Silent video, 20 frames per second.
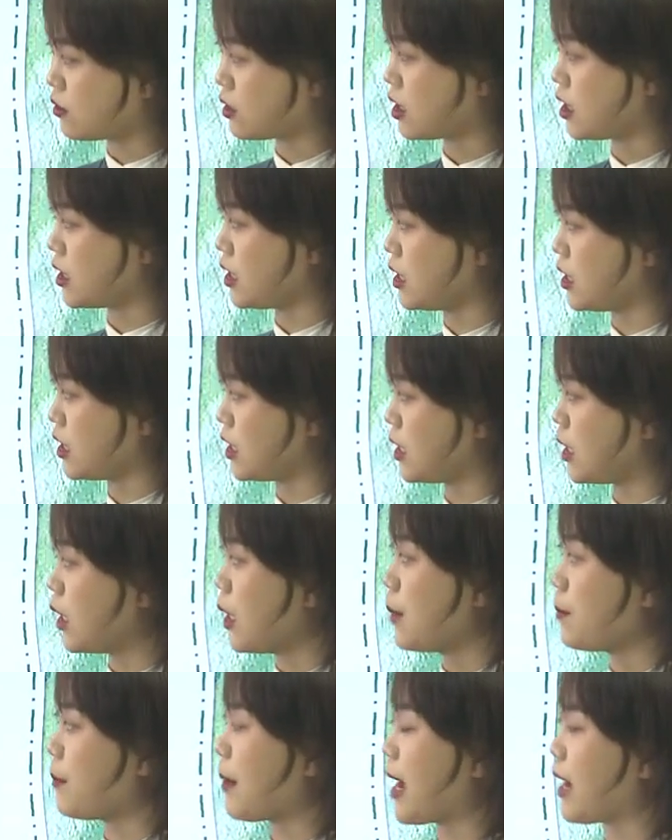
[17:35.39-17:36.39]
可以
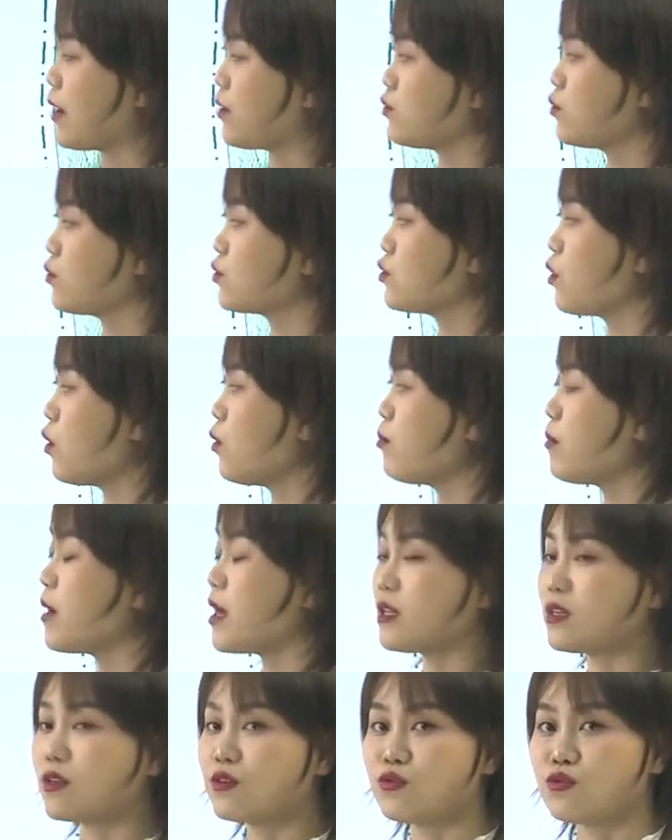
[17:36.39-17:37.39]
把用优
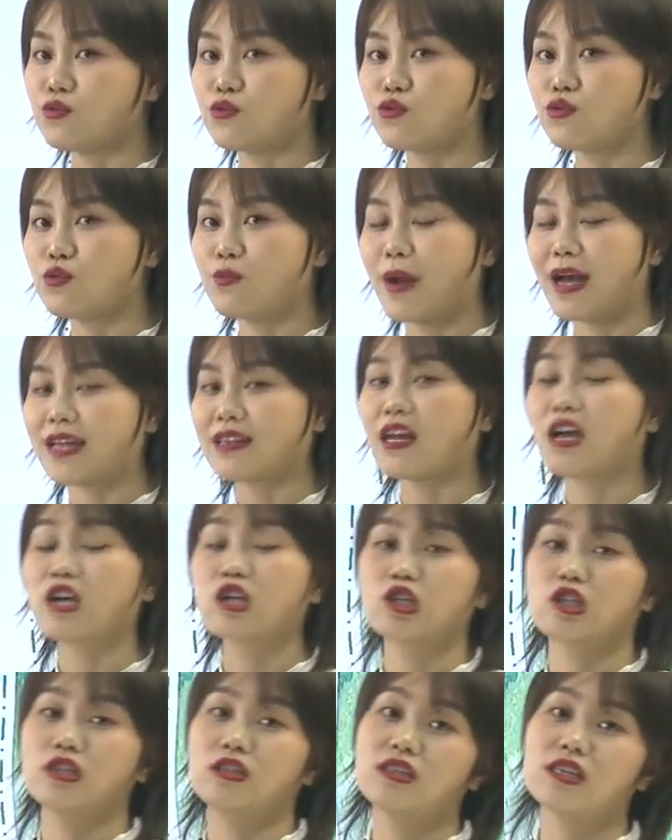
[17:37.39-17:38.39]
美的语句把
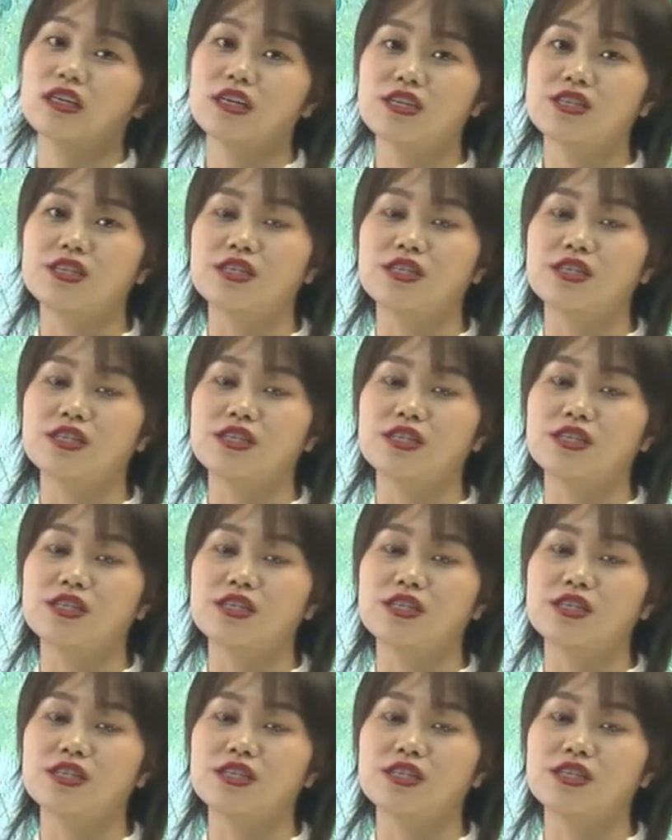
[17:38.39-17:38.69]
当时的那个